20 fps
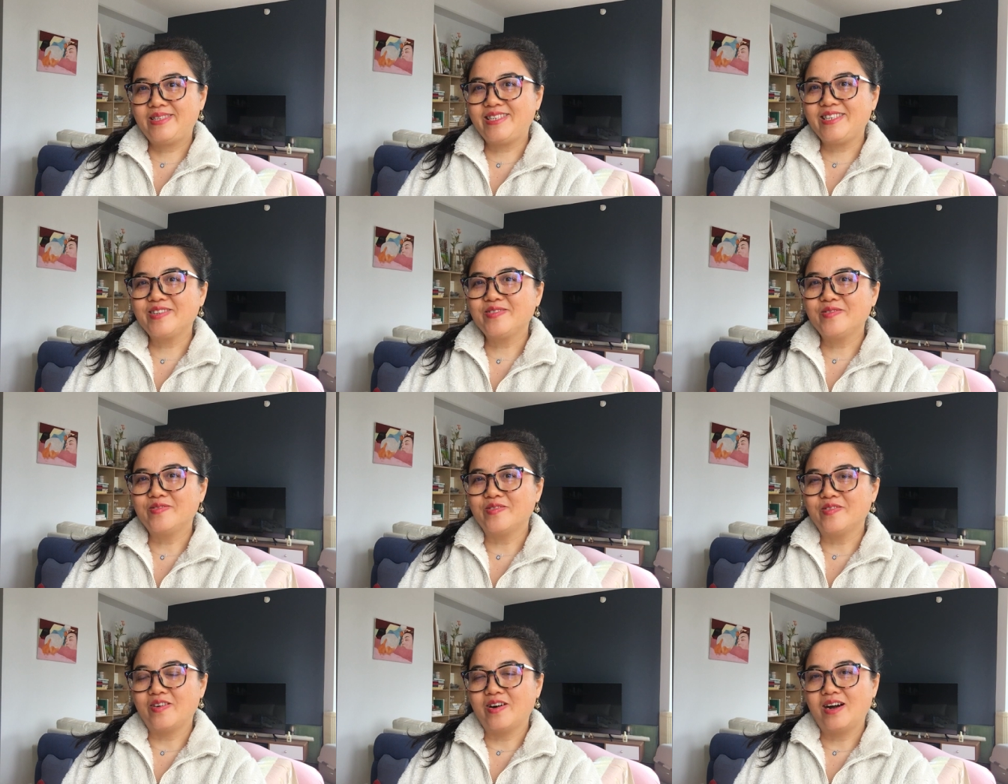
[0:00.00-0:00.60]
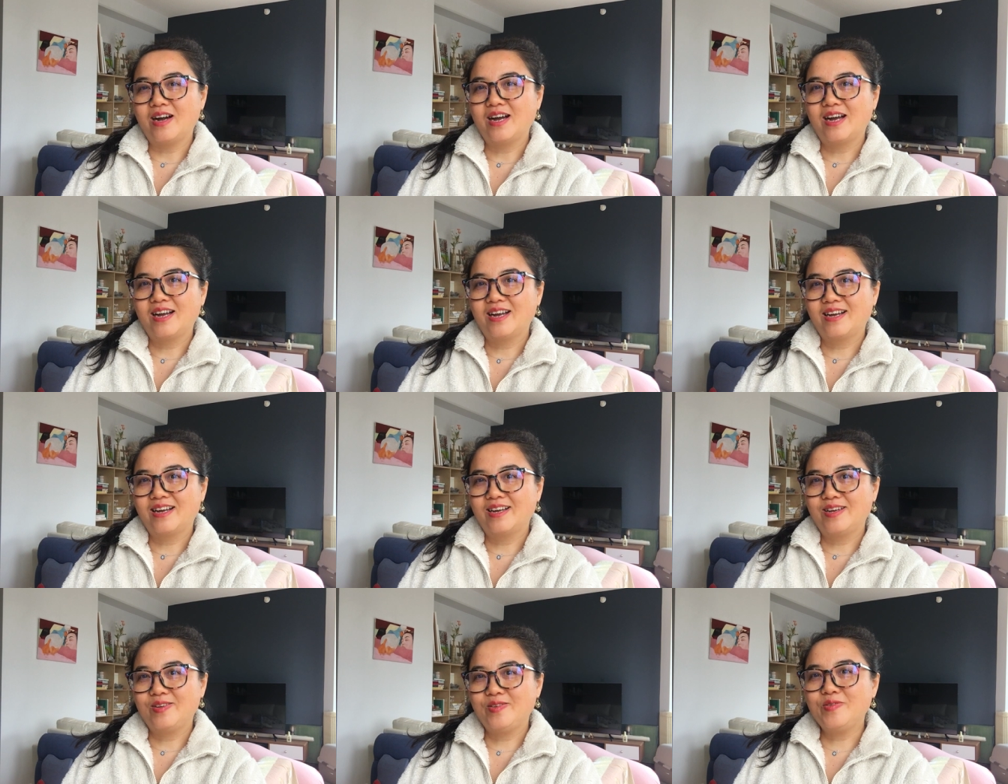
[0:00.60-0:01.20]
禁果
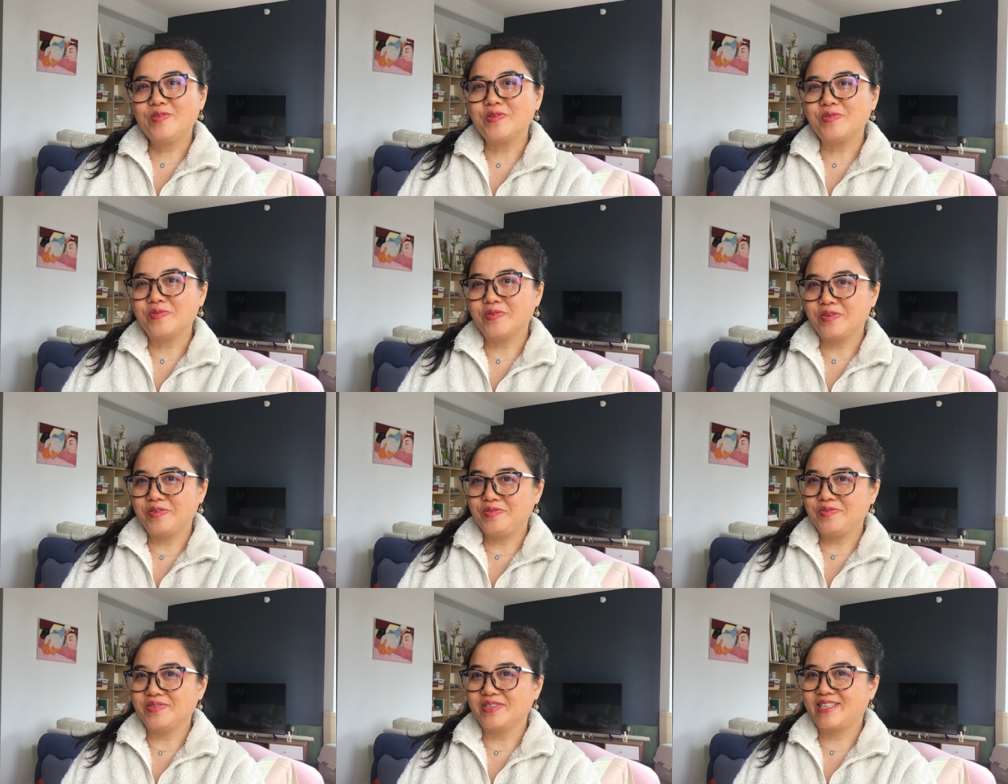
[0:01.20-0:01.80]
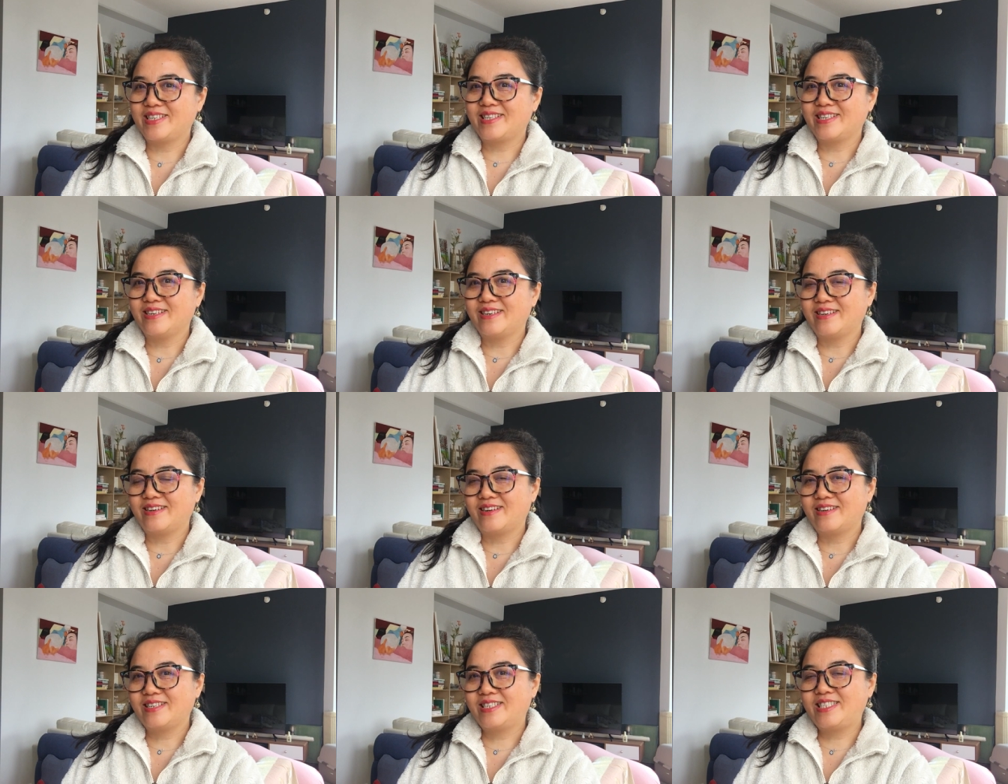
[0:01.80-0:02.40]
跃跃欲试
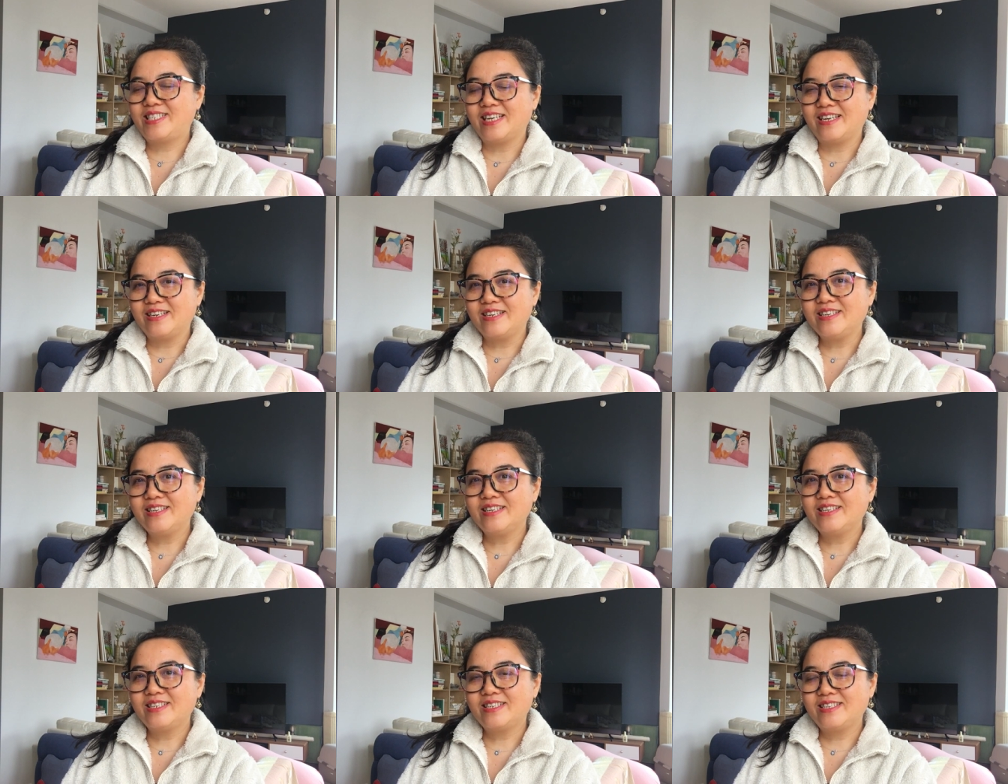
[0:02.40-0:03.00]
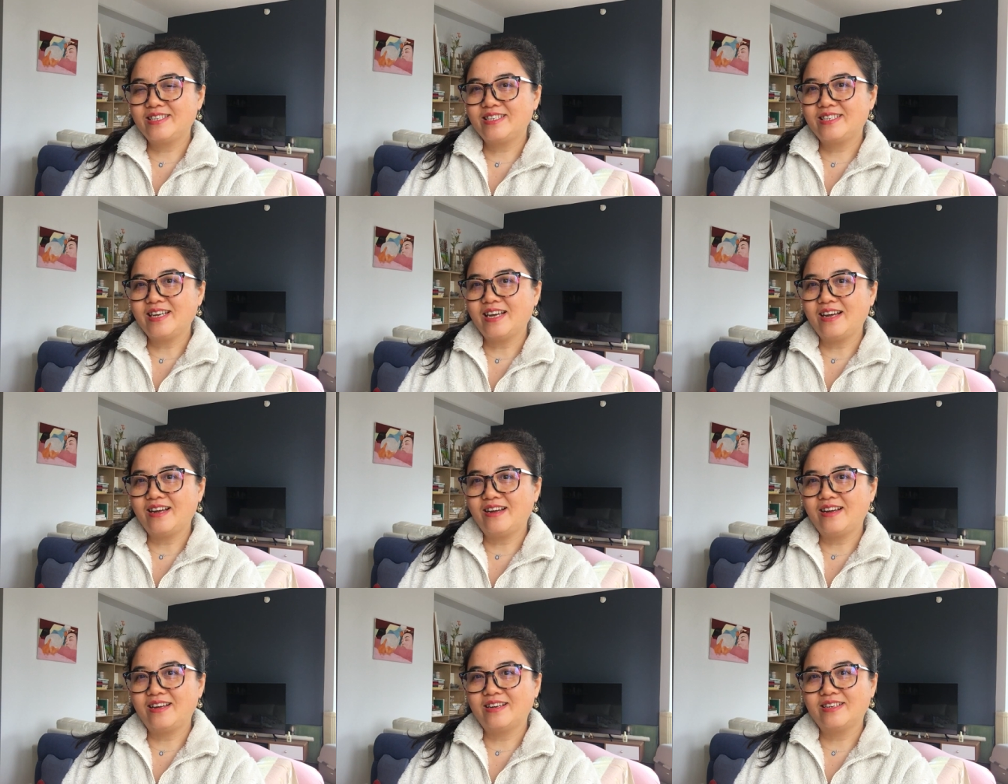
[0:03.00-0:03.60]
了。神
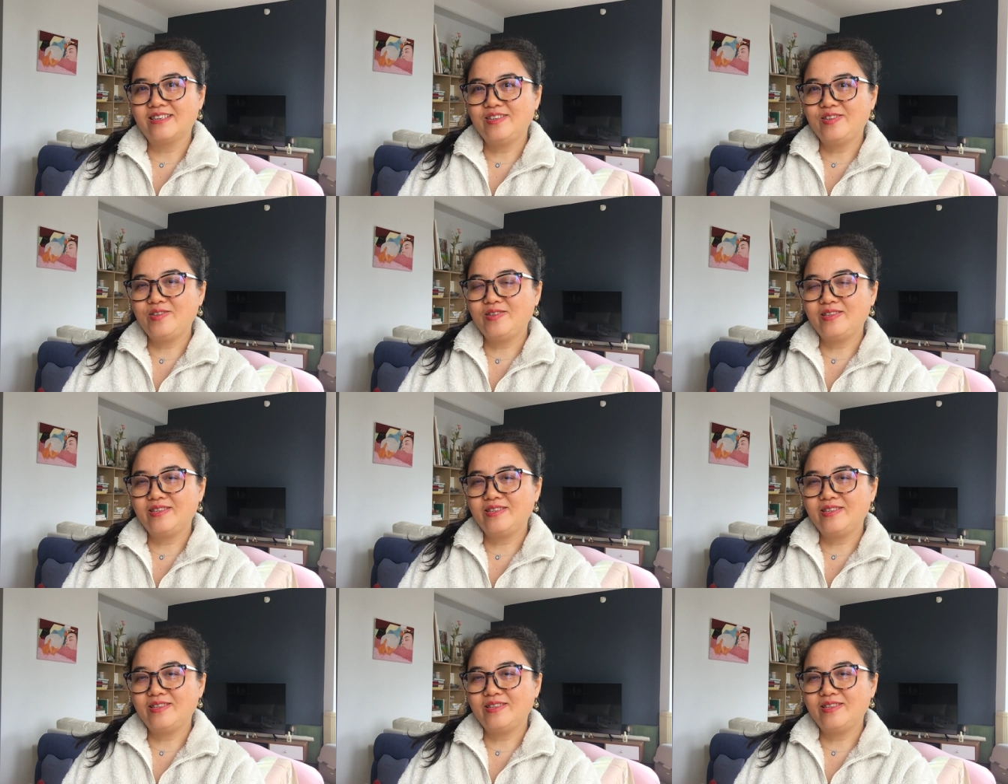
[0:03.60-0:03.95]
啊，